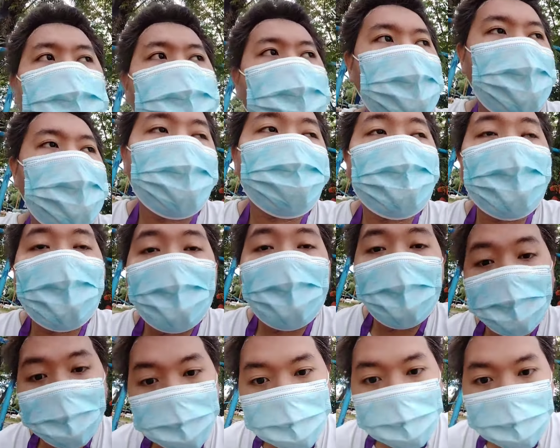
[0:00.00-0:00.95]
ang
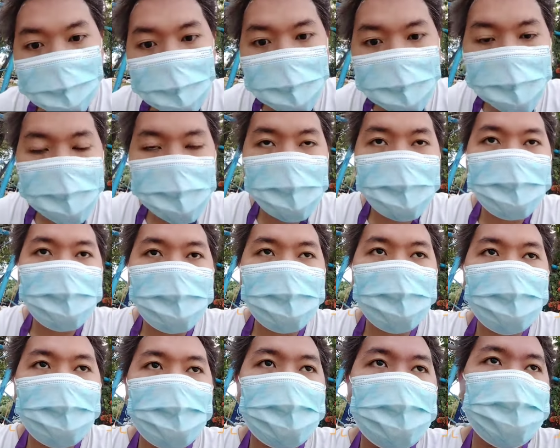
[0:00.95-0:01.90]
amahan.
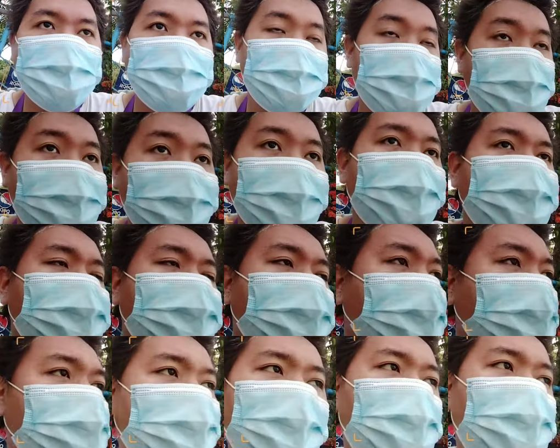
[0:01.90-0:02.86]
Si
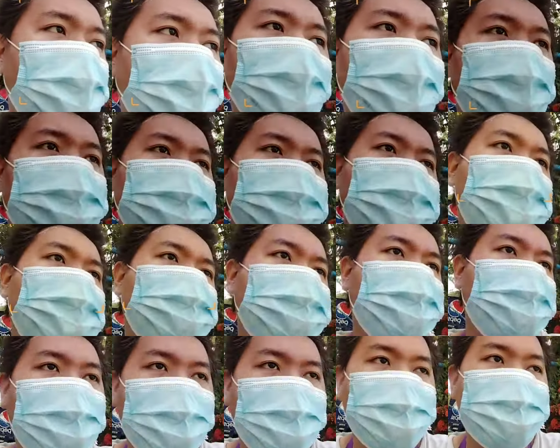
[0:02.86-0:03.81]
Marnel, wala ko kabalo sa
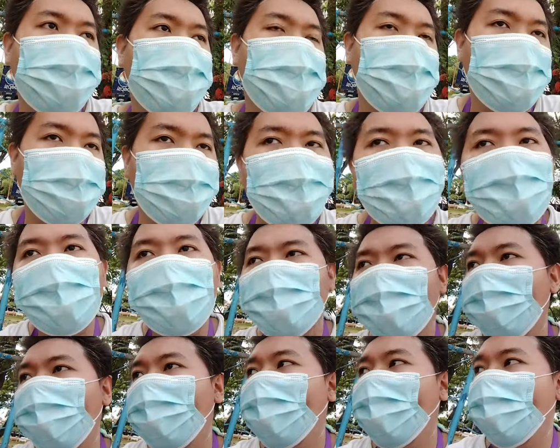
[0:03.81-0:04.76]
tinod sa amahan ni
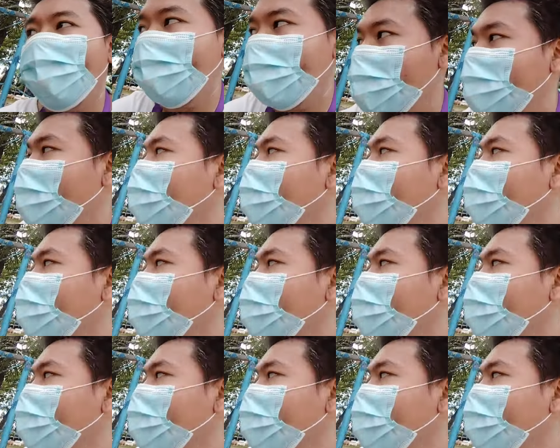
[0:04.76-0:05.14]
Marnel.